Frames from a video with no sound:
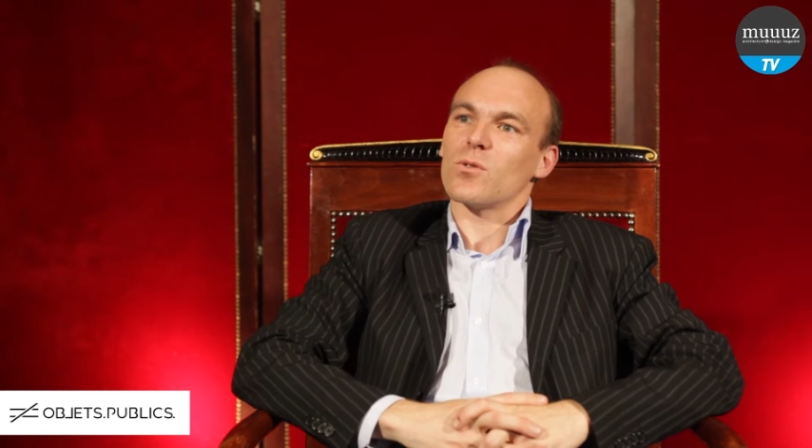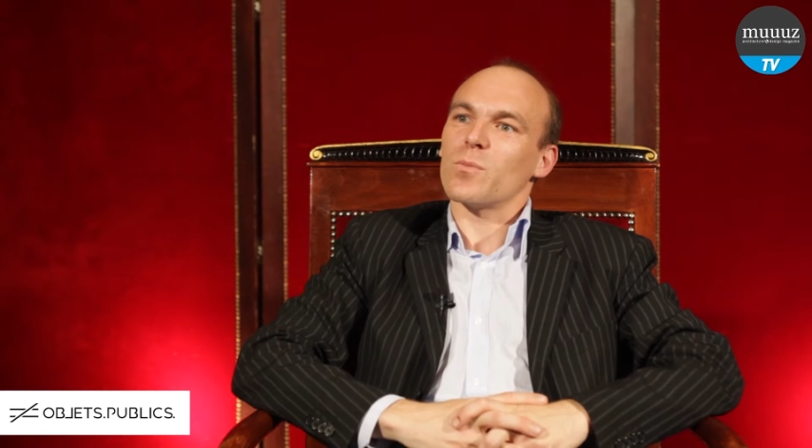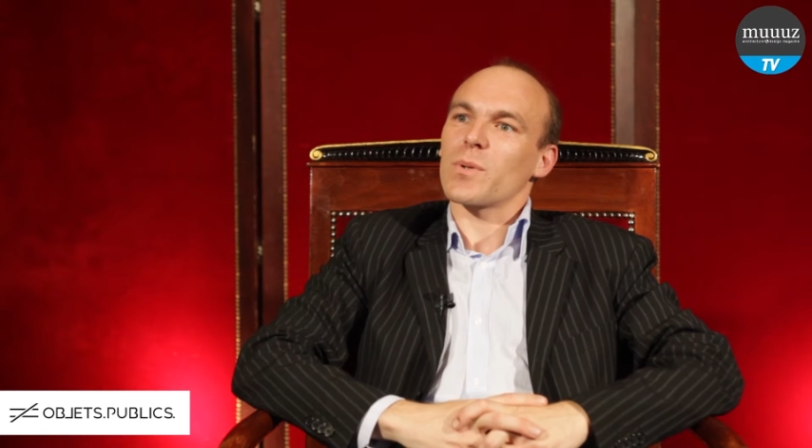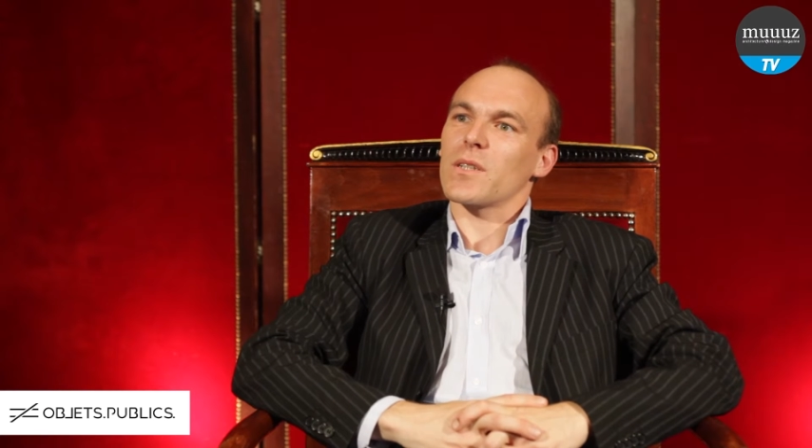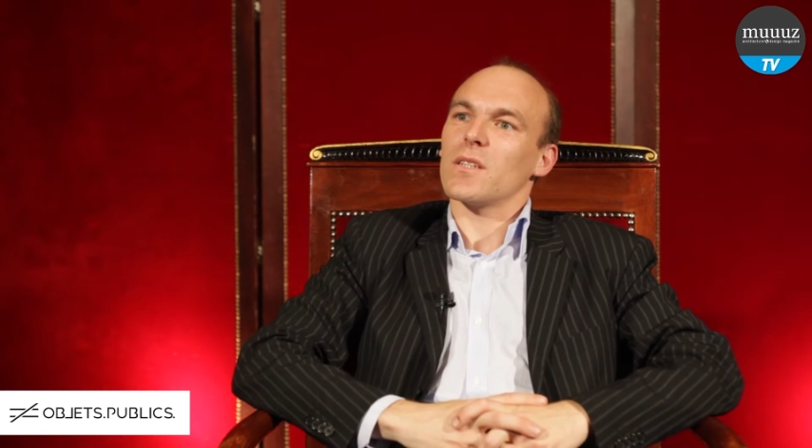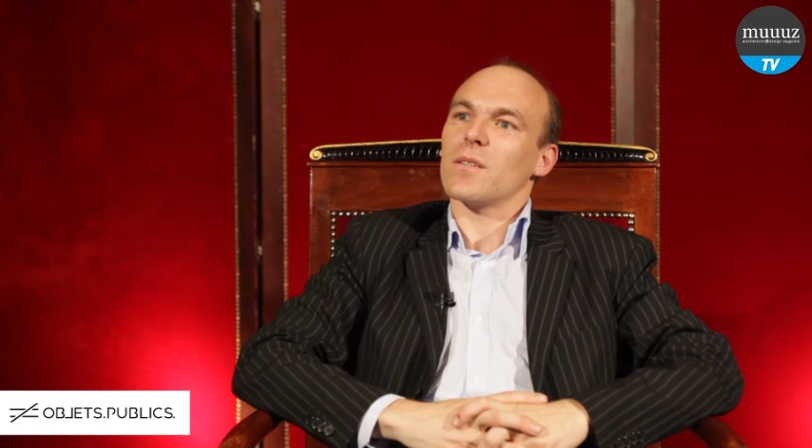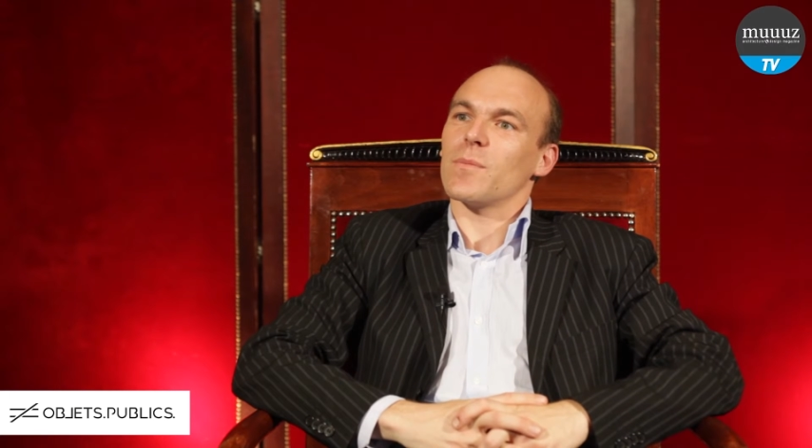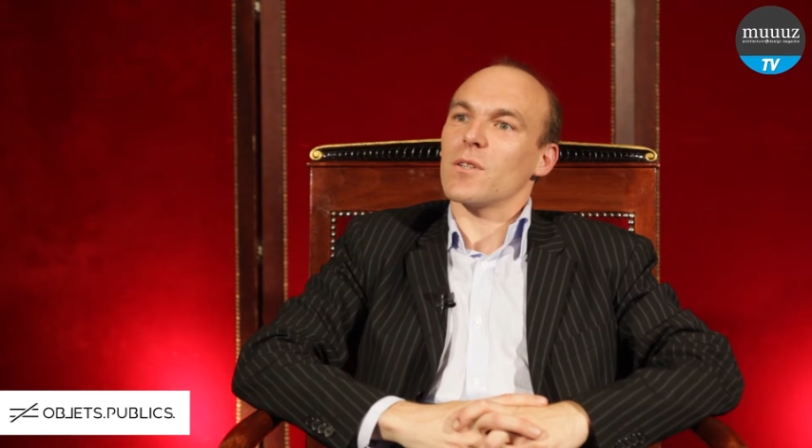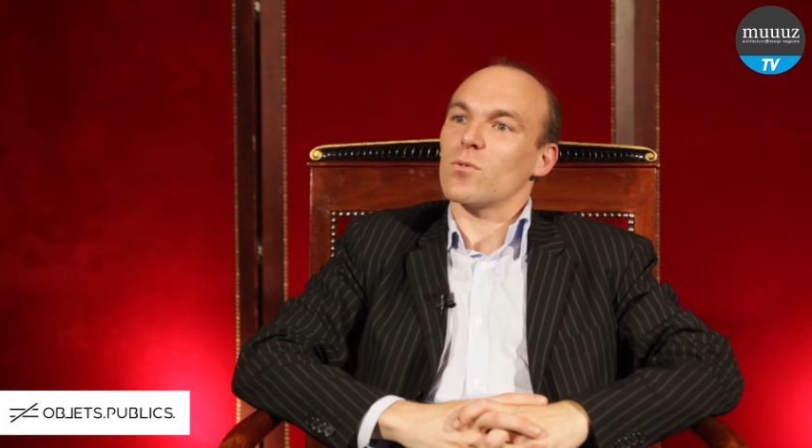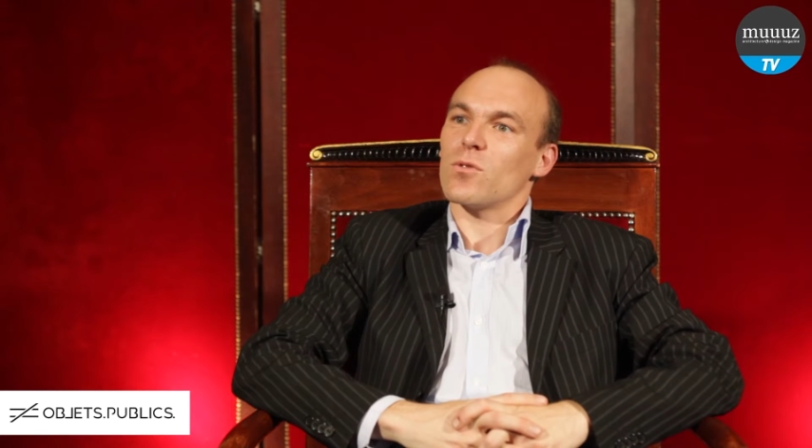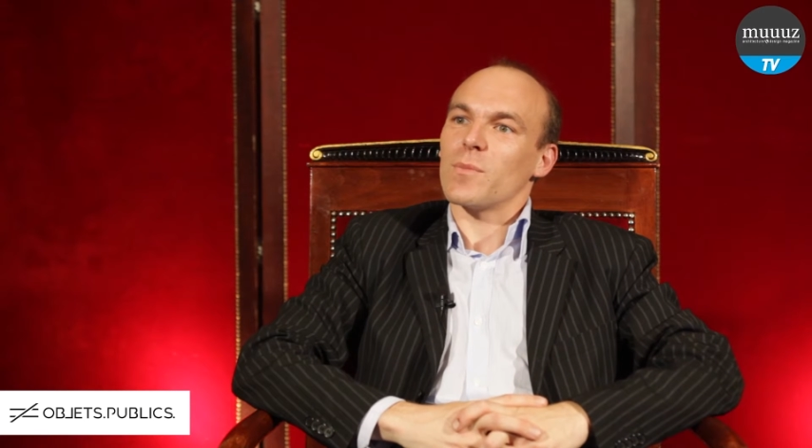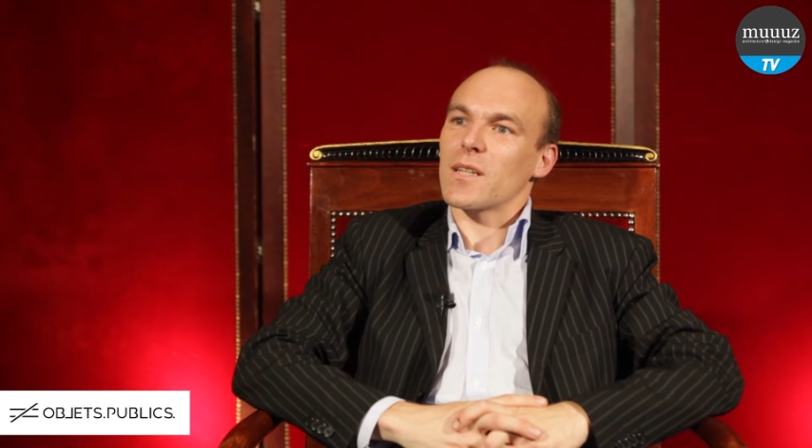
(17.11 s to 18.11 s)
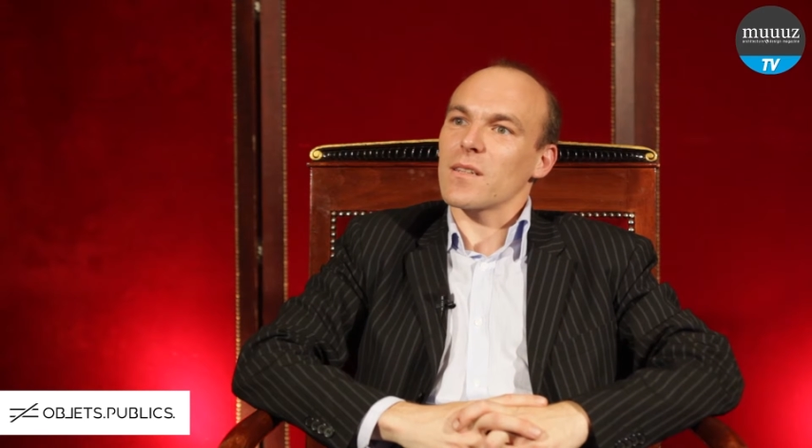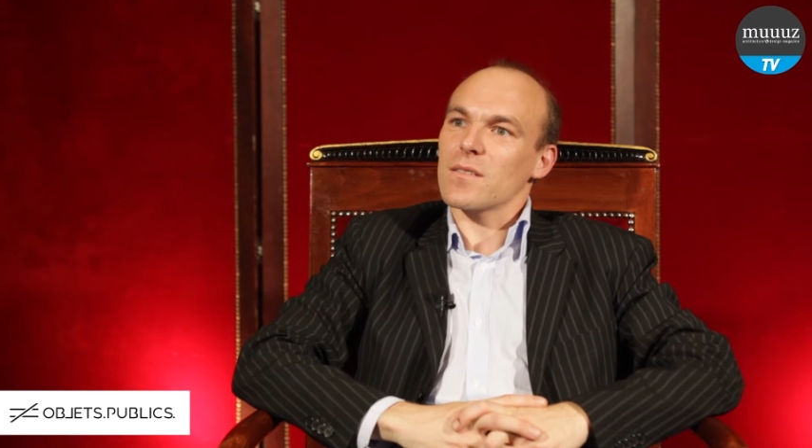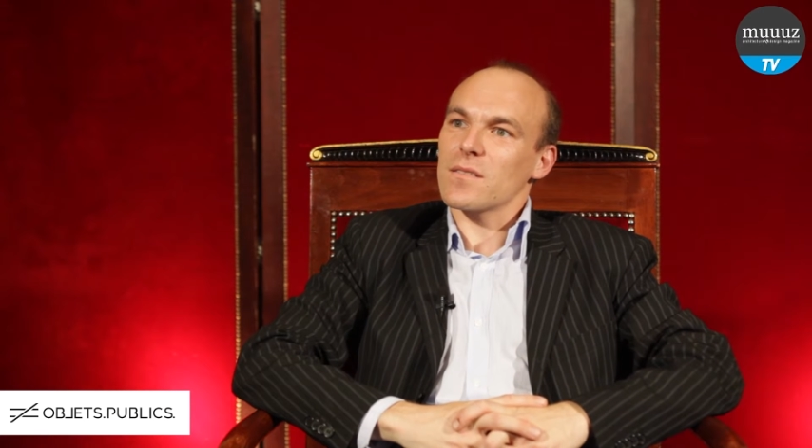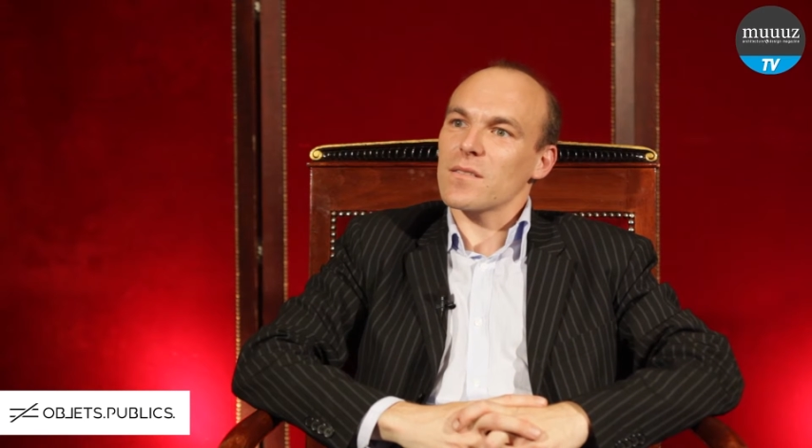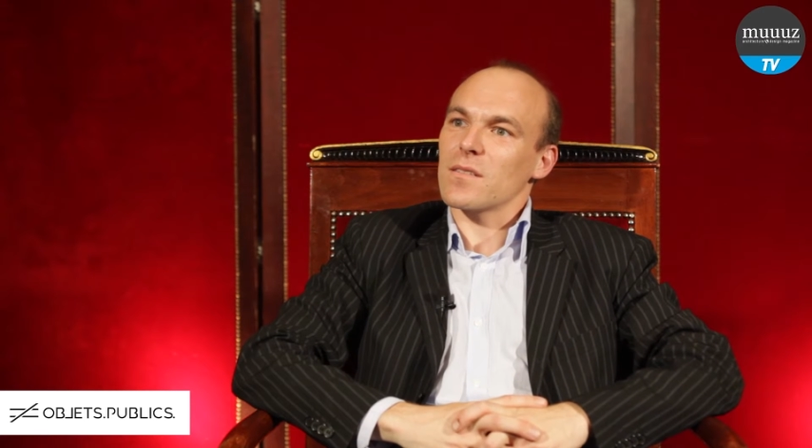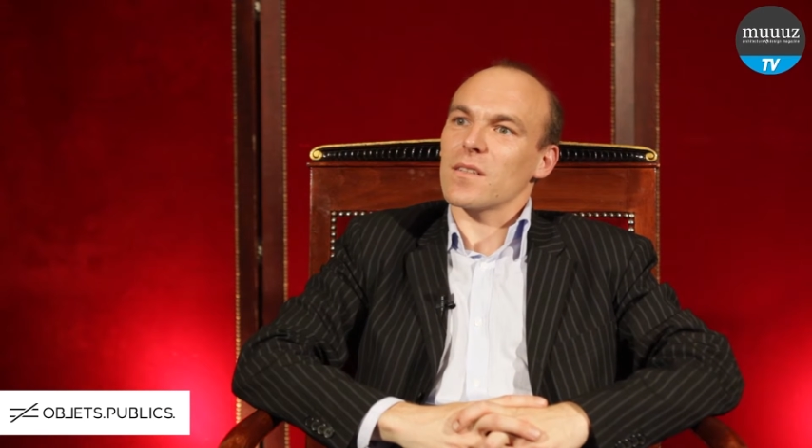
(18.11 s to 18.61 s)
au prix Miao
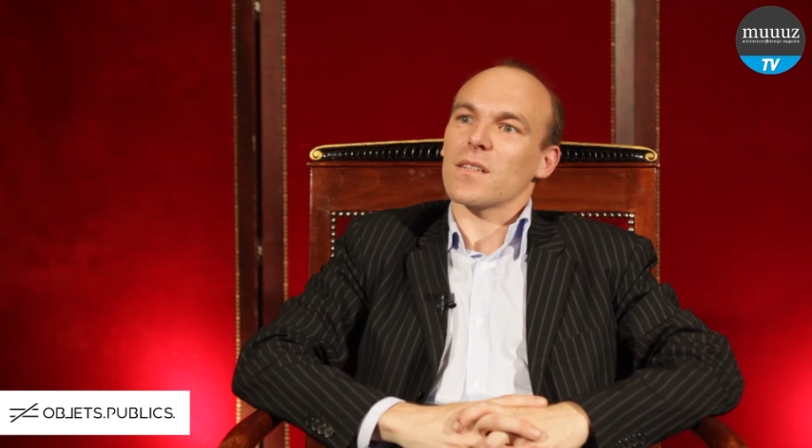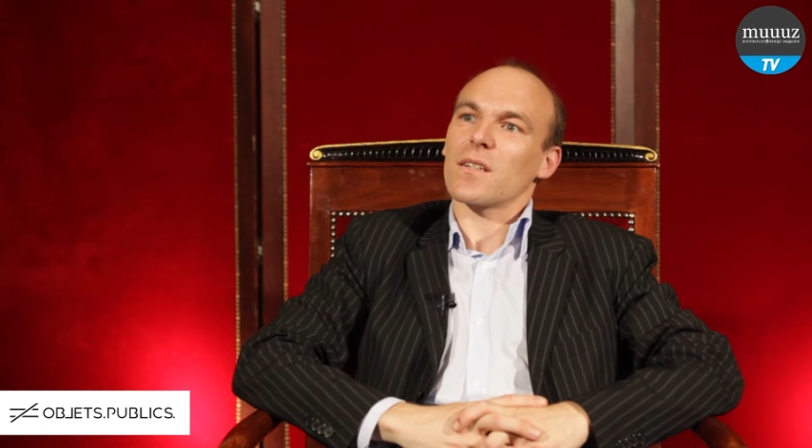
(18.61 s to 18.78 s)
2015 est